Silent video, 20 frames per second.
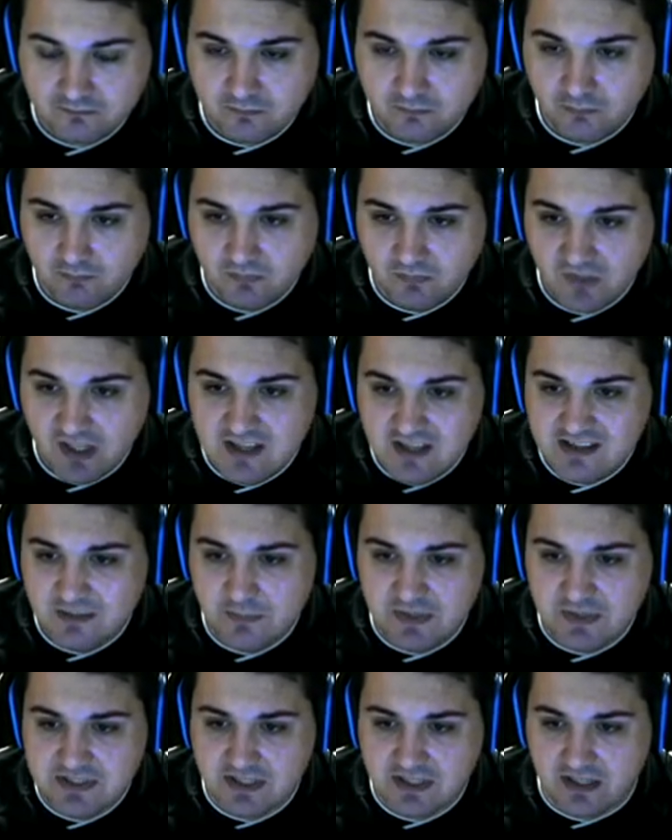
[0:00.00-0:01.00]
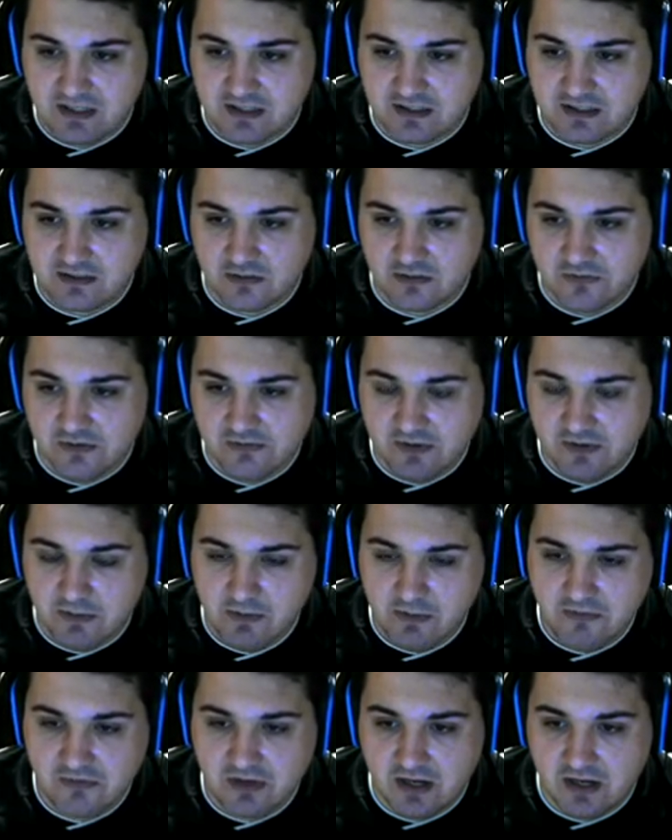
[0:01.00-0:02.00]
Es gibt bessere Raketen auf jeden Fall, aber für den
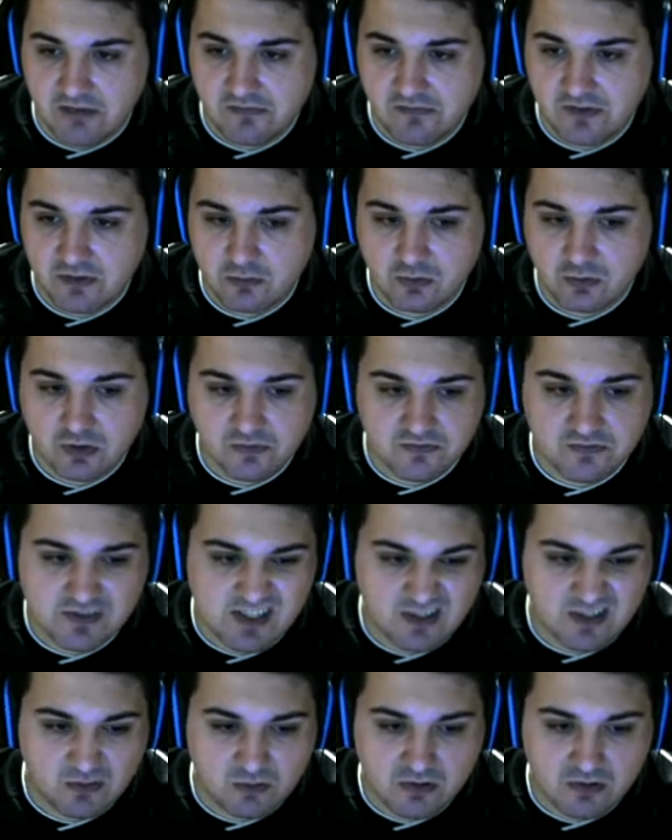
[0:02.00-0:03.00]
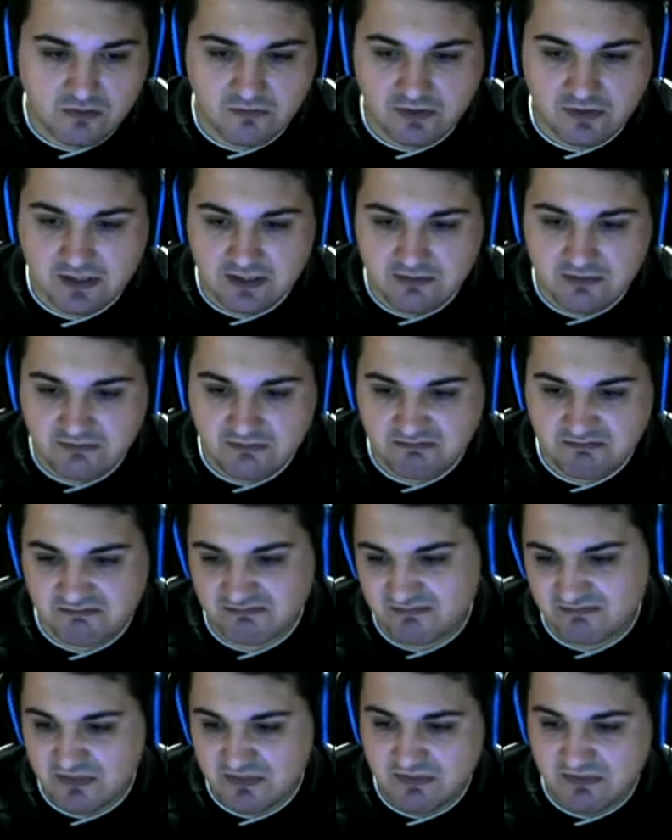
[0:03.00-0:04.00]
Anfang gut auf 10.0, wenn die. Ich
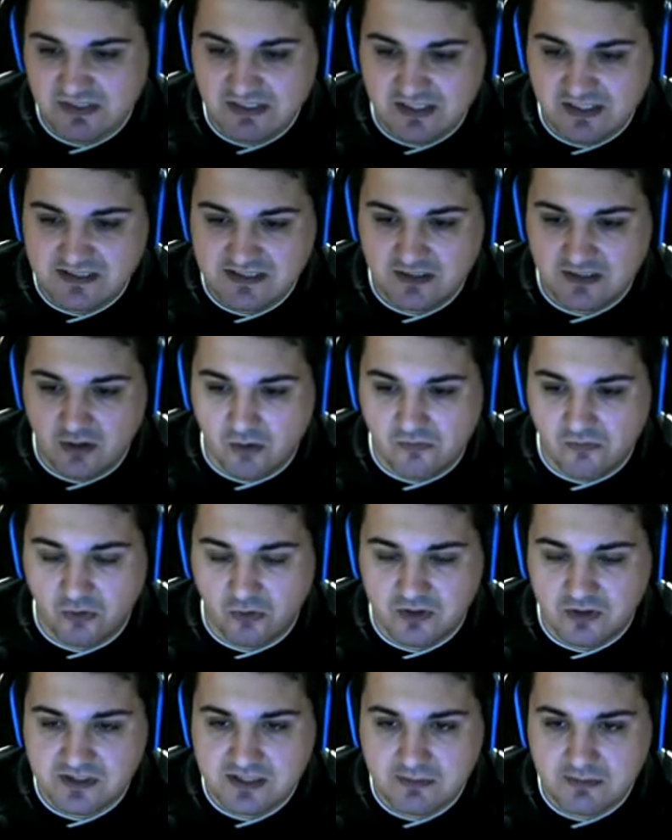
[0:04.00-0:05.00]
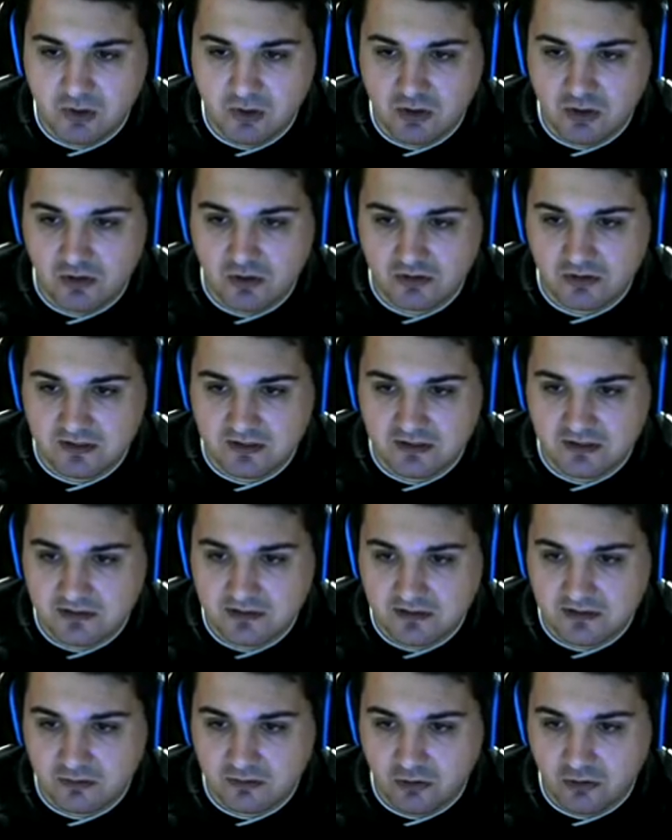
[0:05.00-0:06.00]
finde, dass die auf 9.7 gehört, die äh,
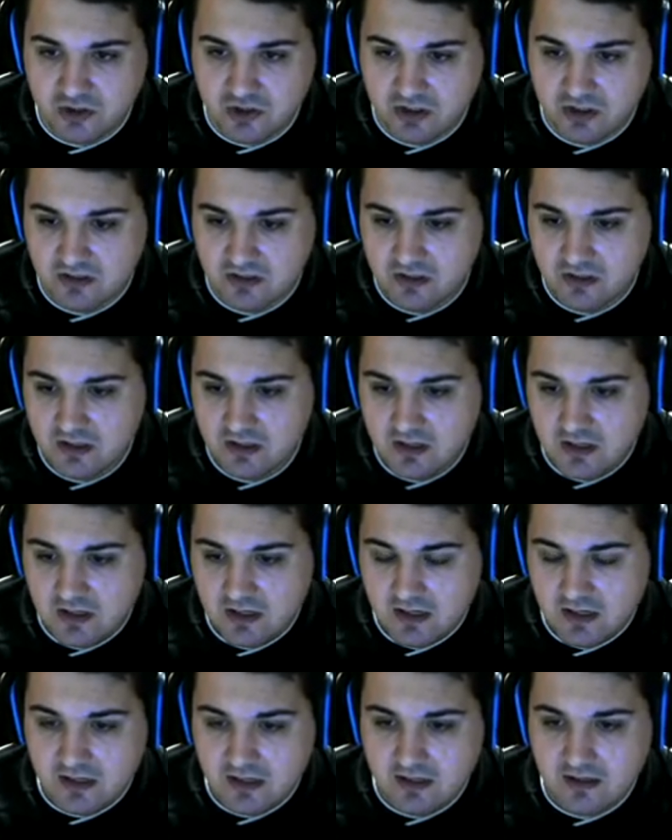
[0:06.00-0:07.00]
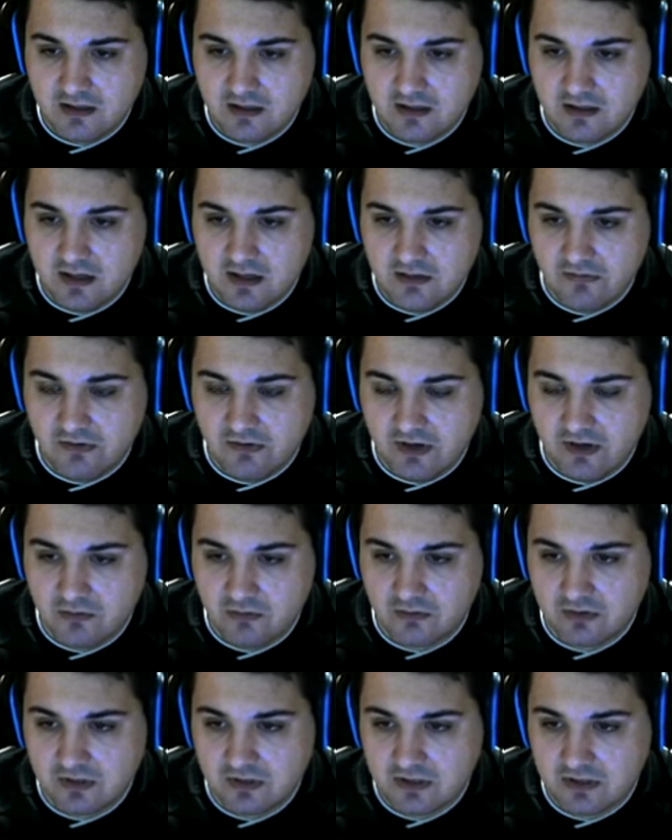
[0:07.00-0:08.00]
deutsche äh,
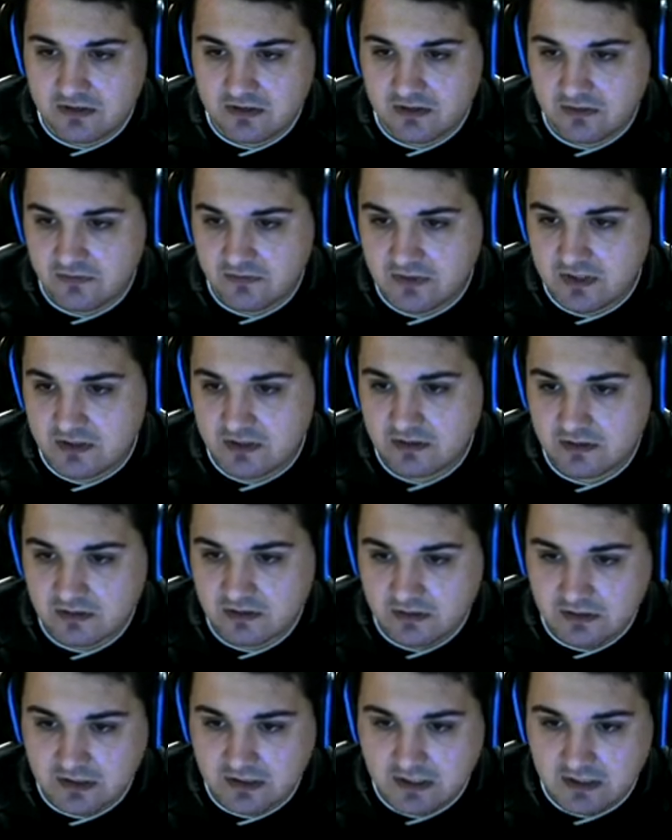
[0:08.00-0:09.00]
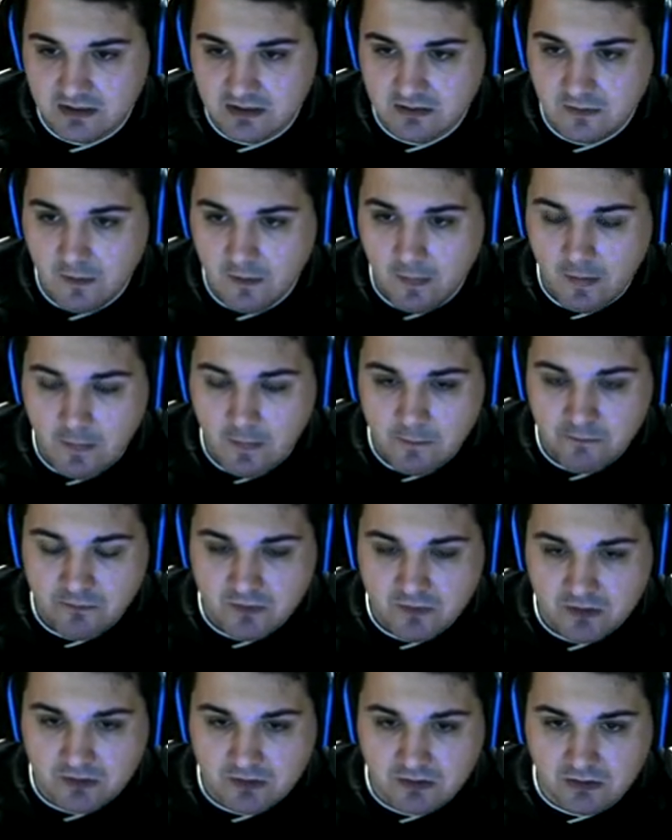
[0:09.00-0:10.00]
F104G.
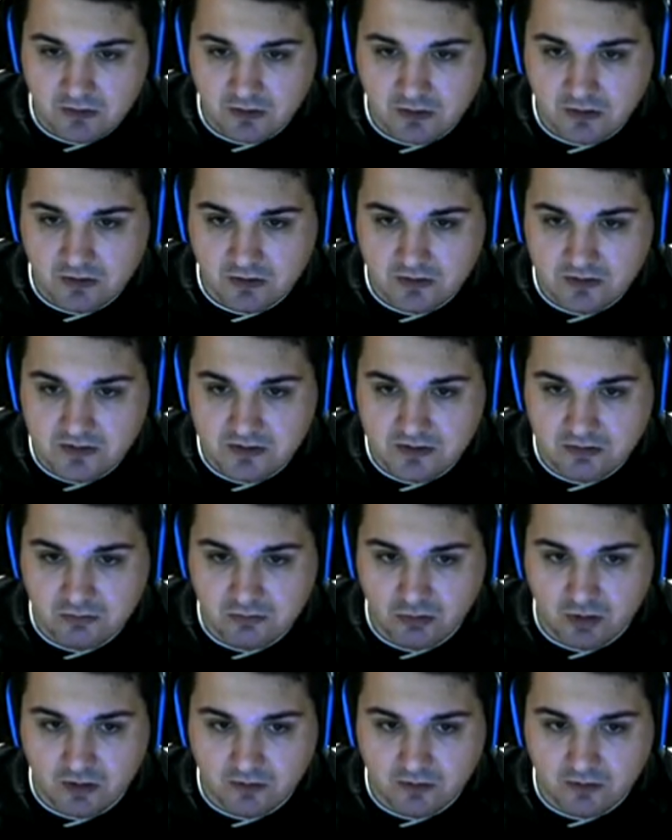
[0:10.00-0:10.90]
Und ja.